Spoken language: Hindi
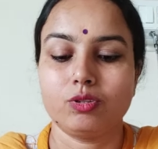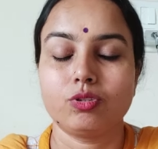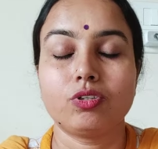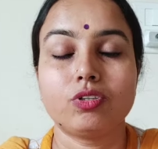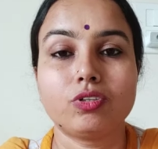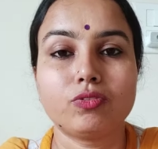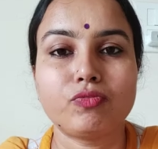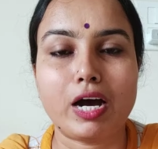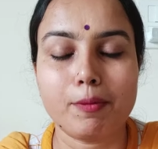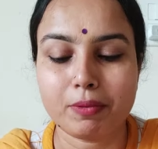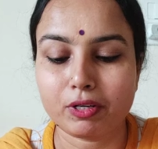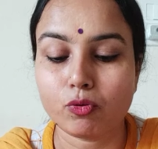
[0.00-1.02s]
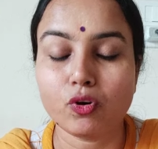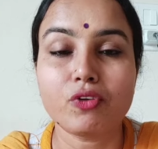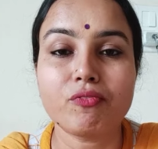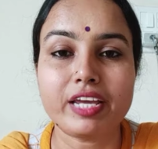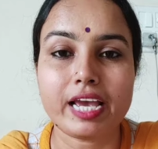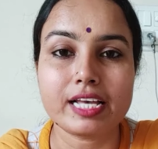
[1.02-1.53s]
तो वहाँ पर कोई
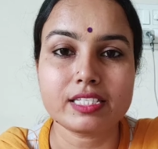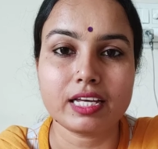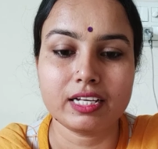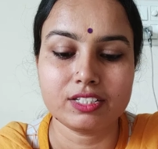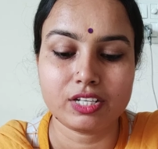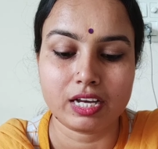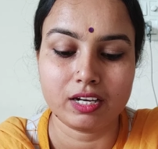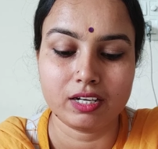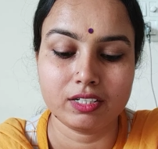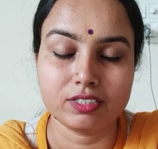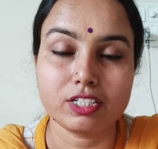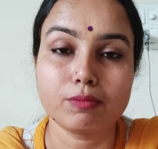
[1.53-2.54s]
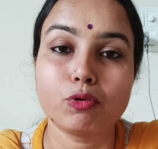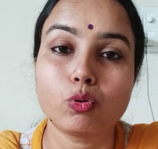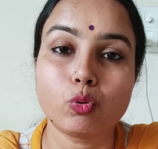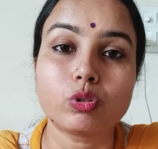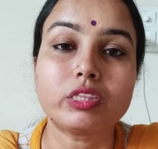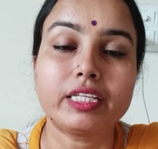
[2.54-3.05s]
भी ऐसा जहाँ जब वो
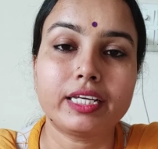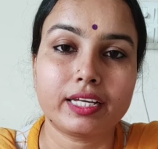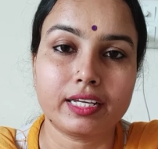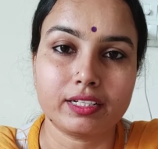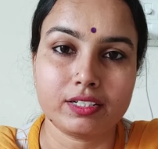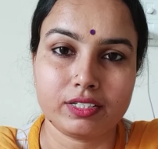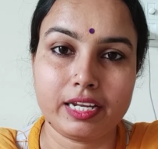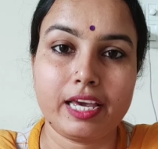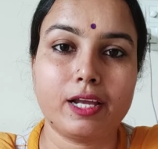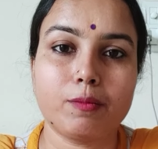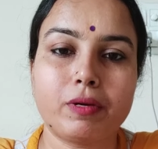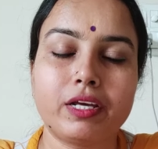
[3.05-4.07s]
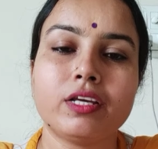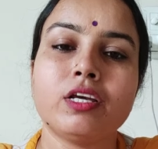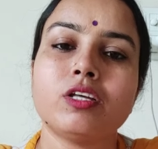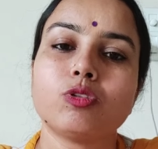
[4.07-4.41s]
कूदते हैं नहर में